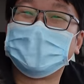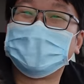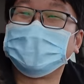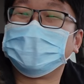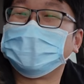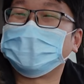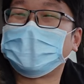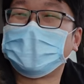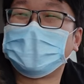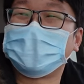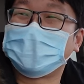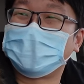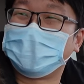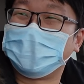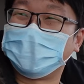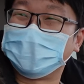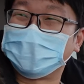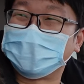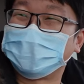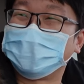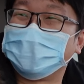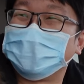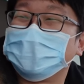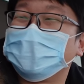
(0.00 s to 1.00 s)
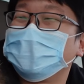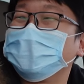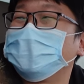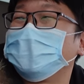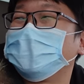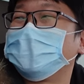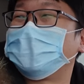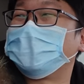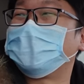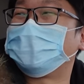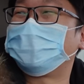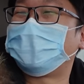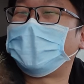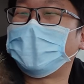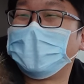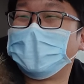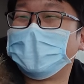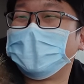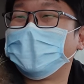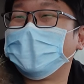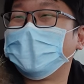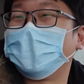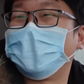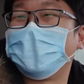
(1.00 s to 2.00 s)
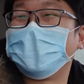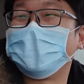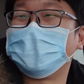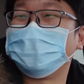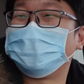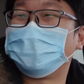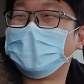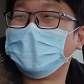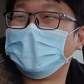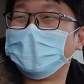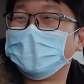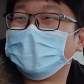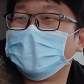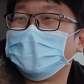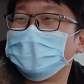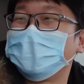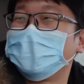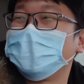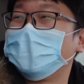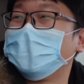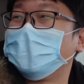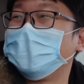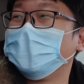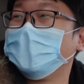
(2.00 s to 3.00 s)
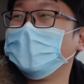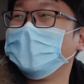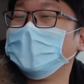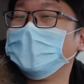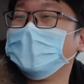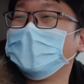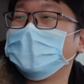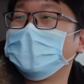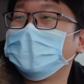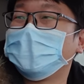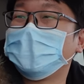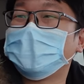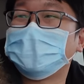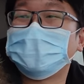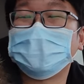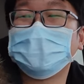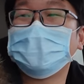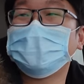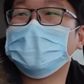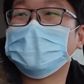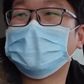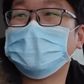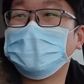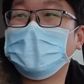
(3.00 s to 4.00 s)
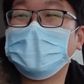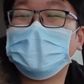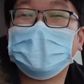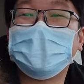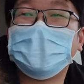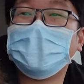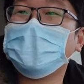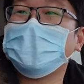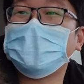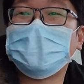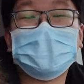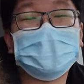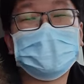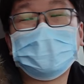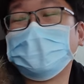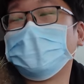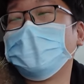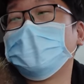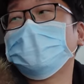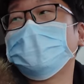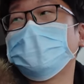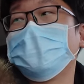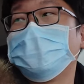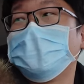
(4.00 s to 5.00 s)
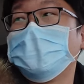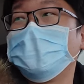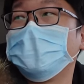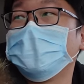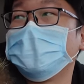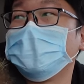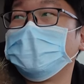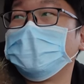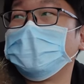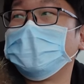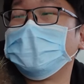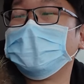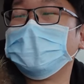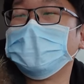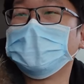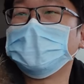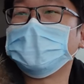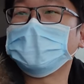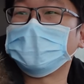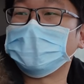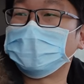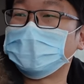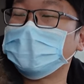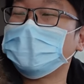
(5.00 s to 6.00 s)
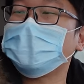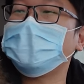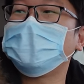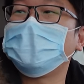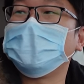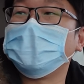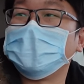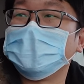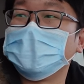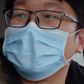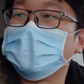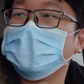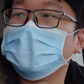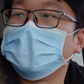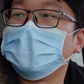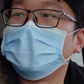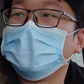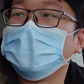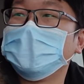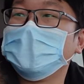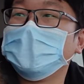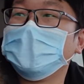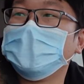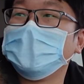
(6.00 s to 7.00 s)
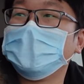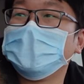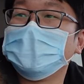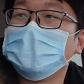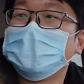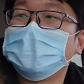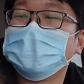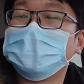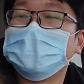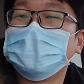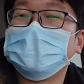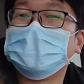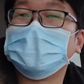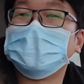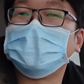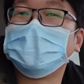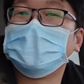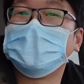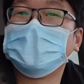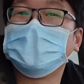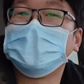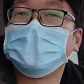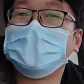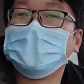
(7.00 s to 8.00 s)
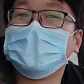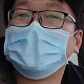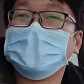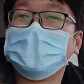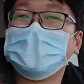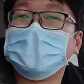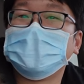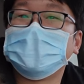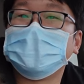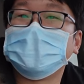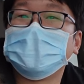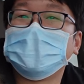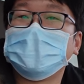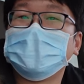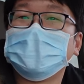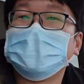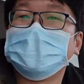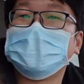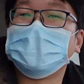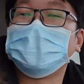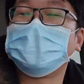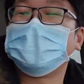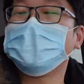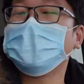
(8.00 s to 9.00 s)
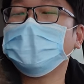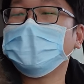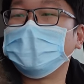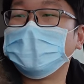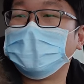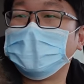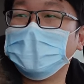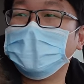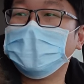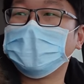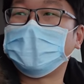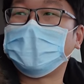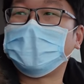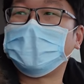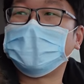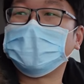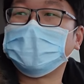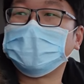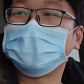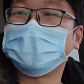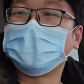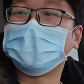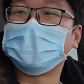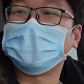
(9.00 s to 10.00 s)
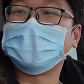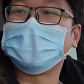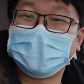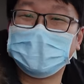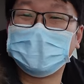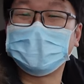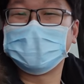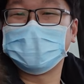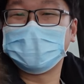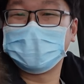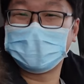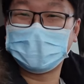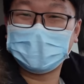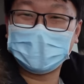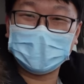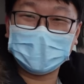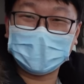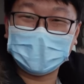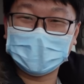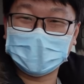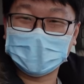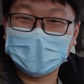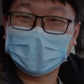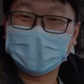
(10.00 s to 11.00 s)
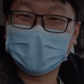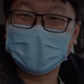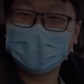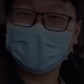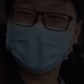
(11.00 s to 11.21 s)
就当场就就赔钱还得赔礼道歉。但是如果是 Mini v a n 的话，就完全不会有有这个问题。这个这个有利有弊吧，反正嗯，谢谢大家。